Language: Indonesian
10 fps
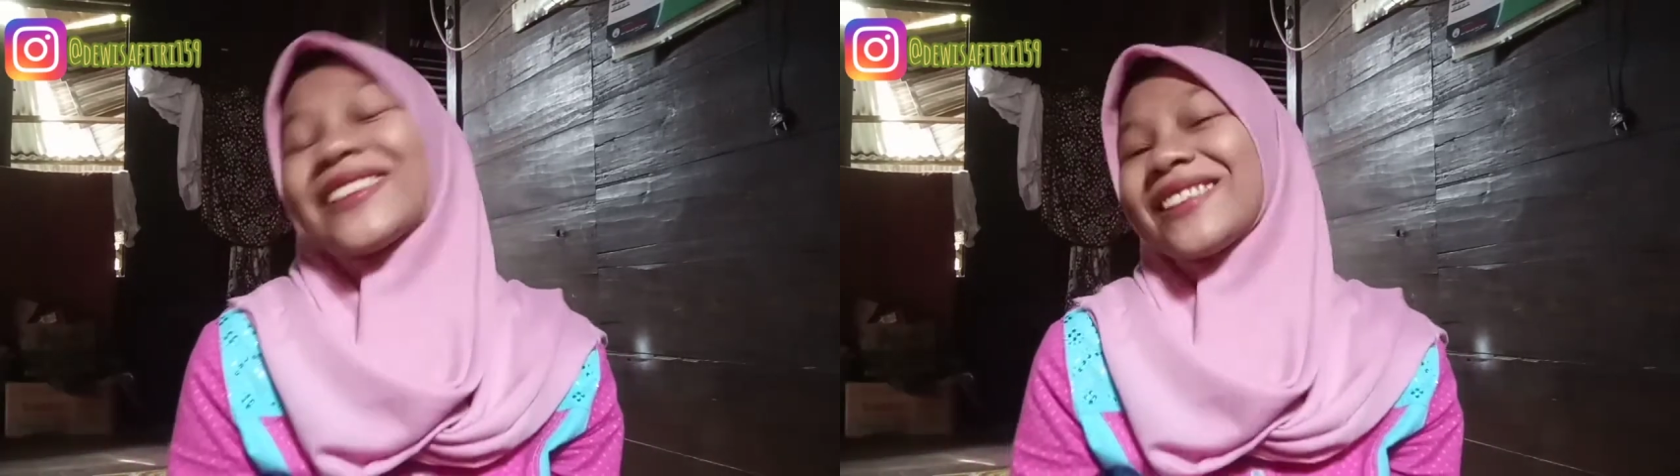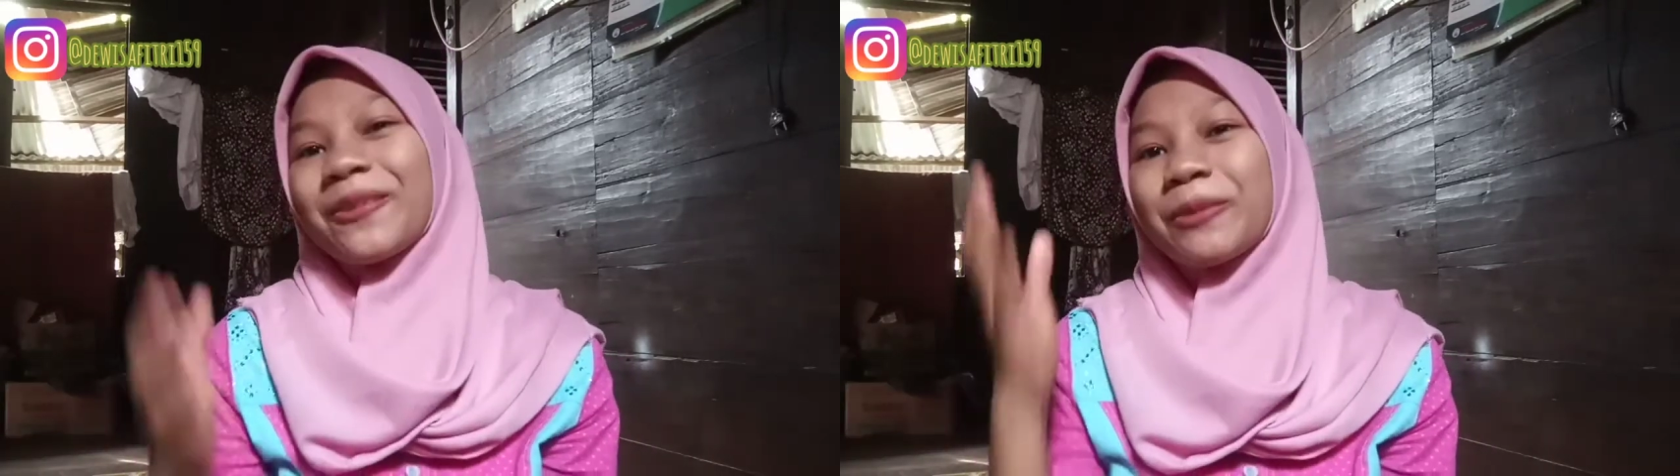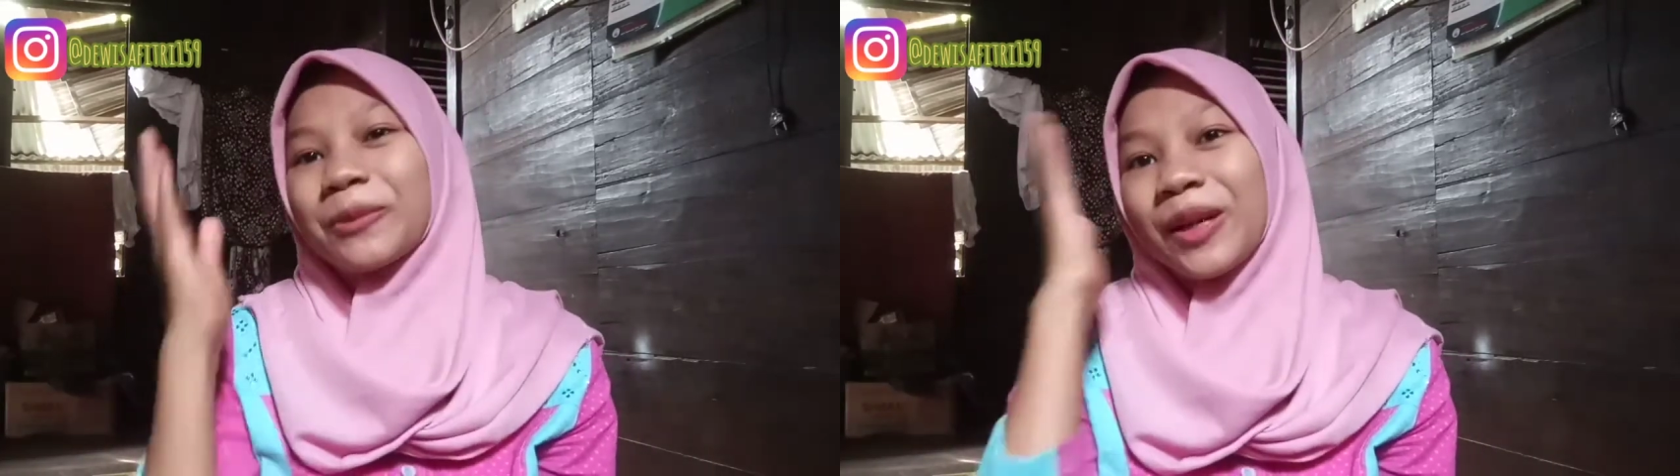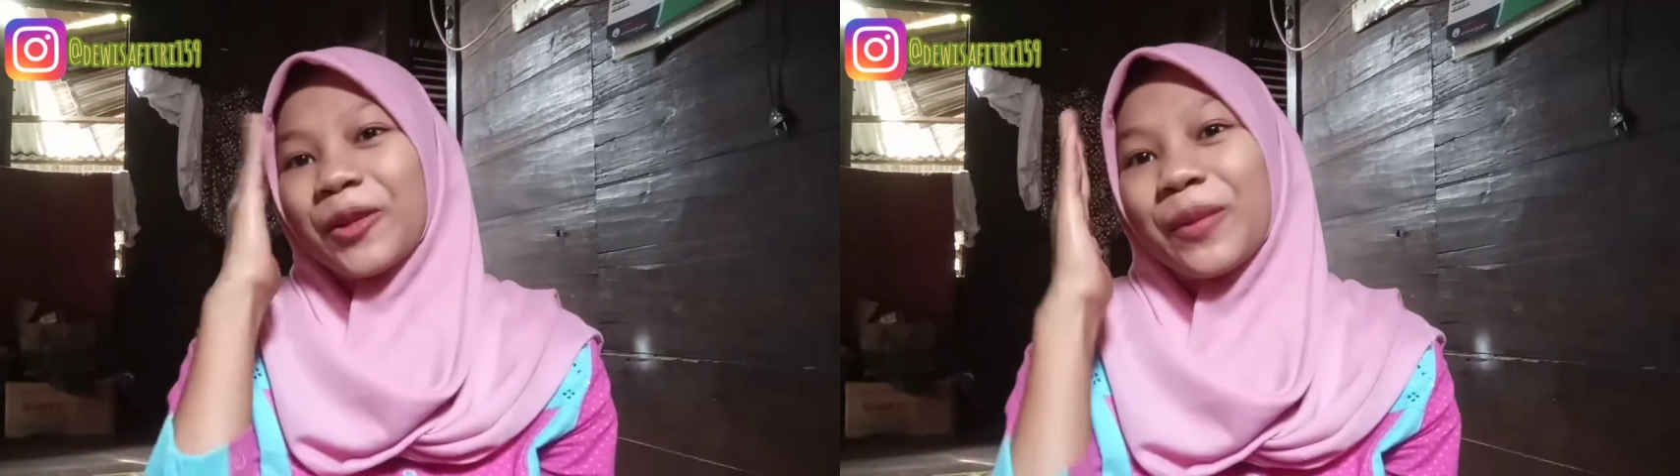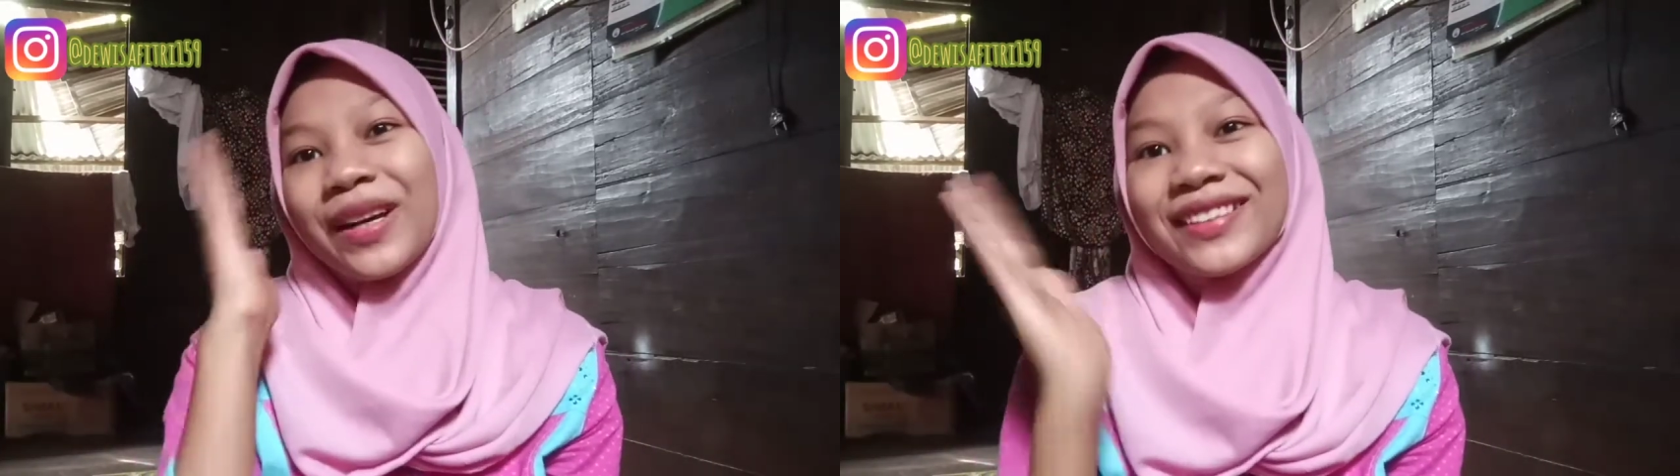isi ampun
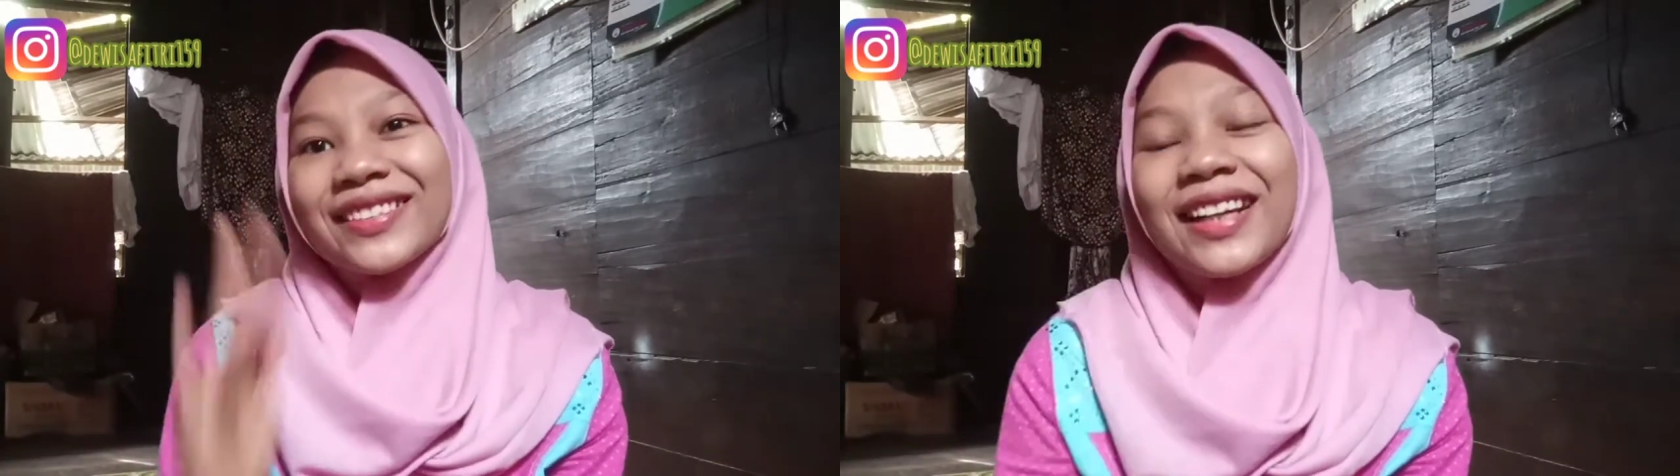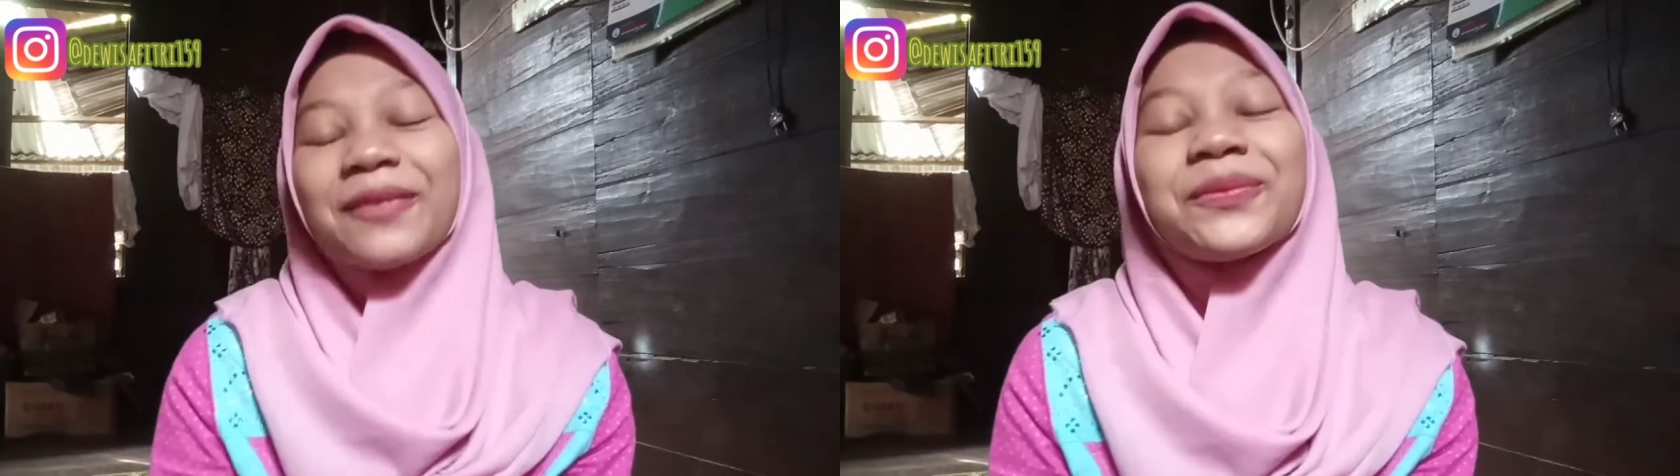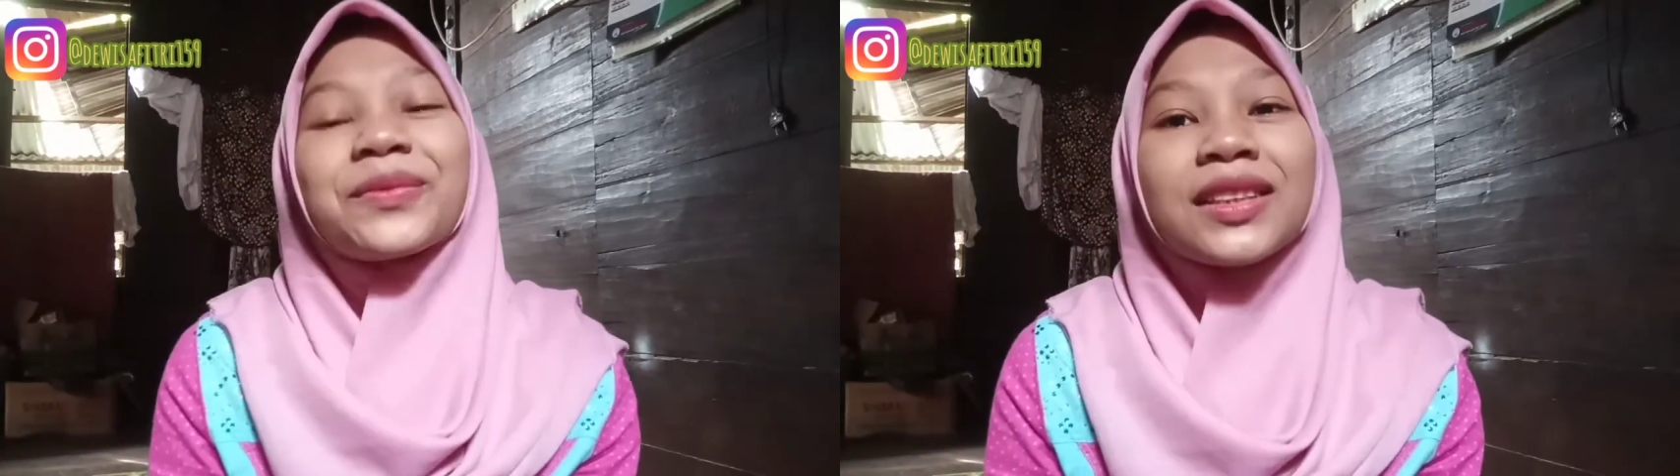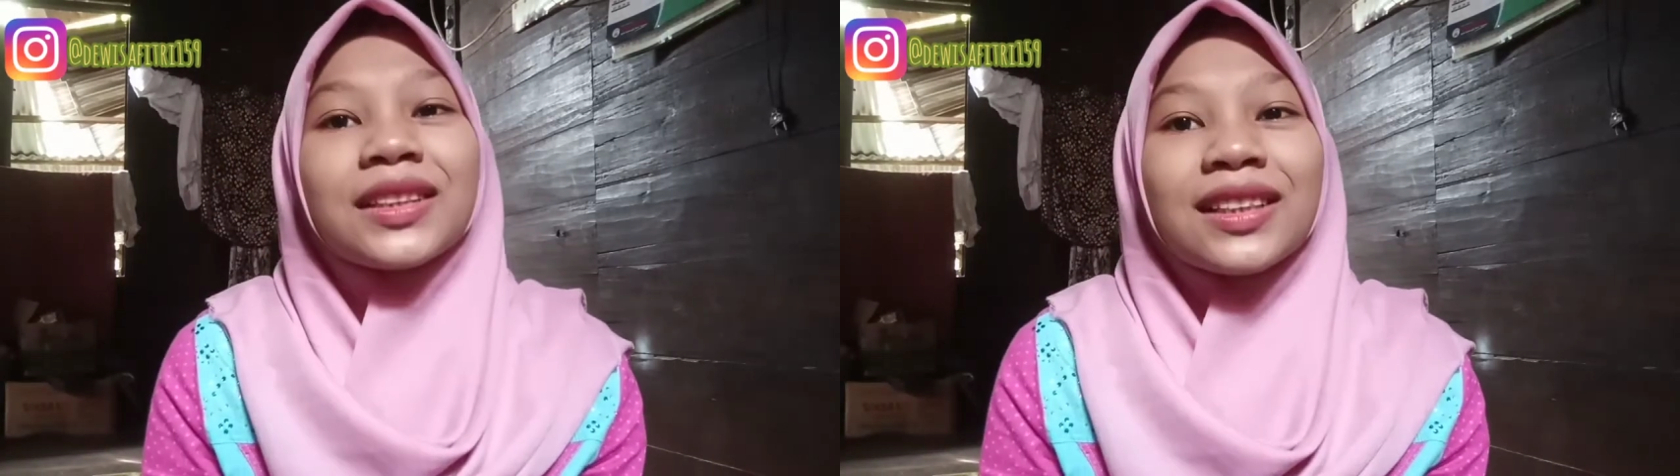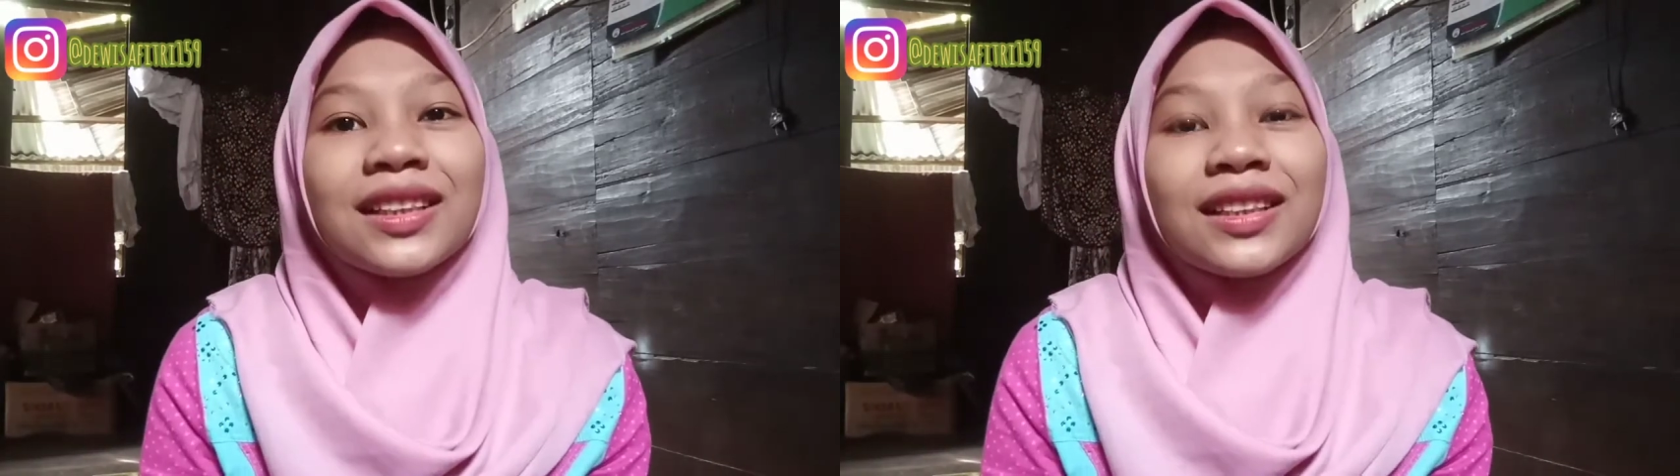malu banget kan
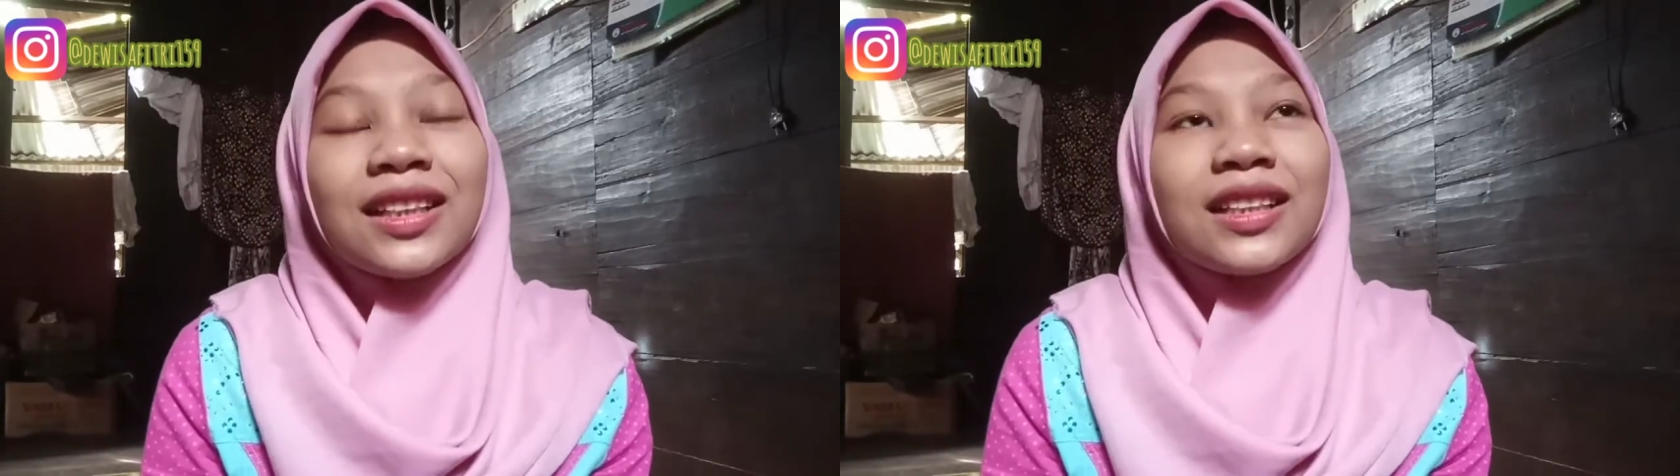nah